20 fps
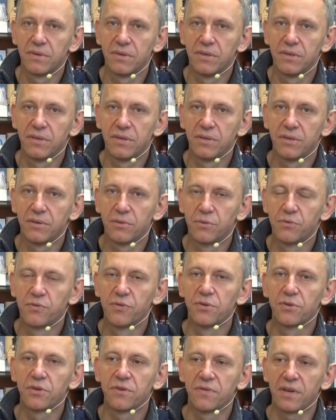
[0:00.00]
y,
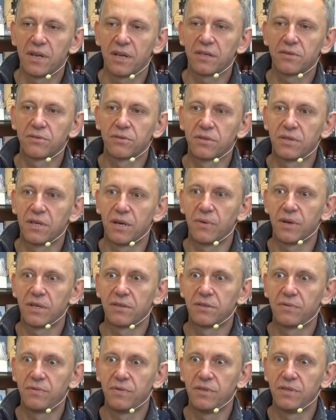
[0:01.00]
ufundowana została
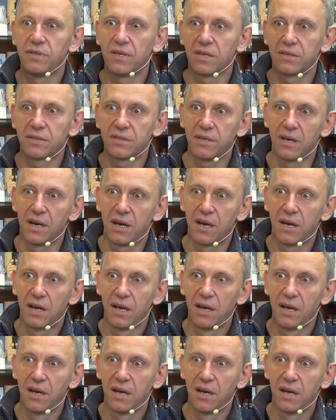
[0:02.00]
cywilizacja